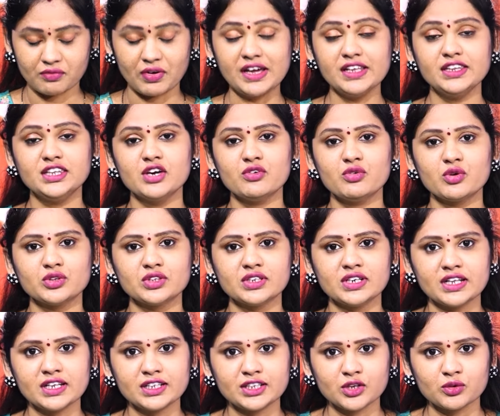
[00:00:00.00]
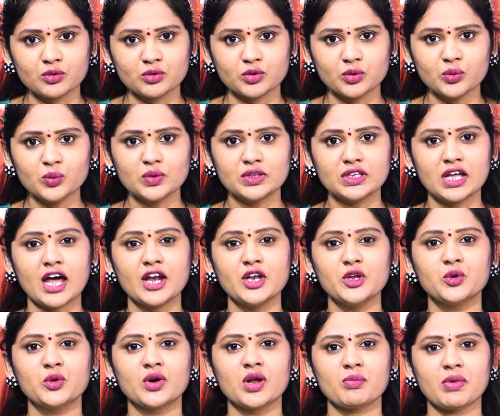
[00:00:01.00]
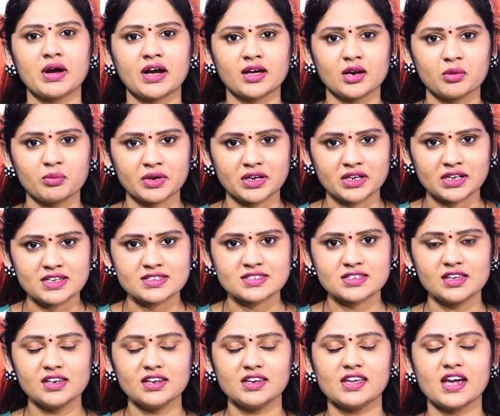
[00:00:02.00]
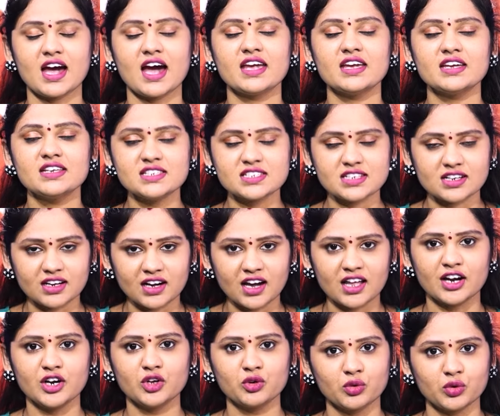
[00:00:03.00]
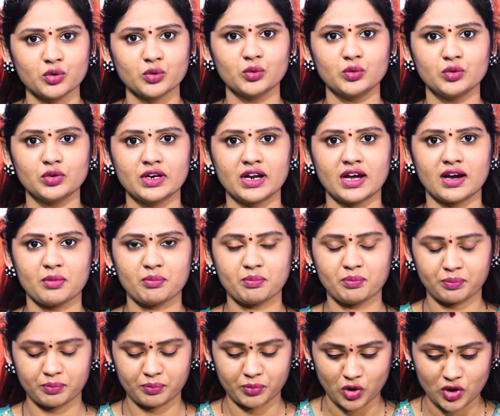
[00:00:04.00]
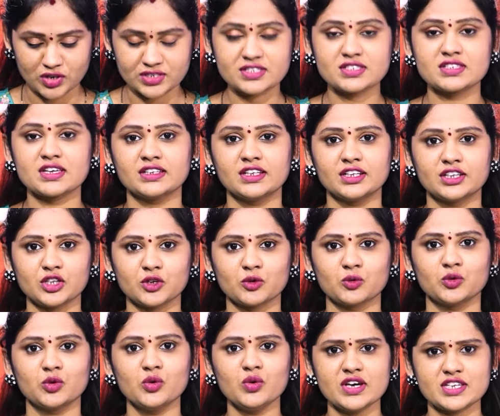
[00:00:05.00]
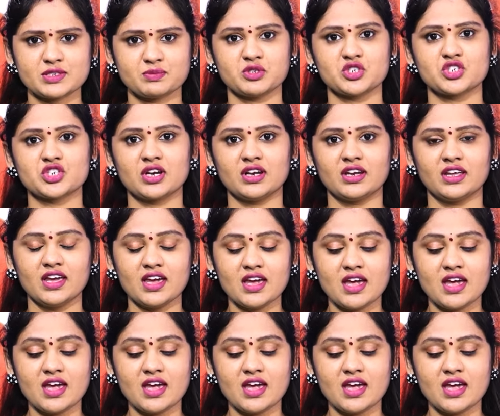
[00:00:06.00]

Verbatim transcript: వైద్య వృత్తిని ఏదైతే ఉందో దాన్ని కూడా పక్కన పెట్టేసి న్యాయం జరగాలని కోరుకుంటున్న ప్రాసెస్ ఏదైతే ఉందో ఎస్పెషల్లీ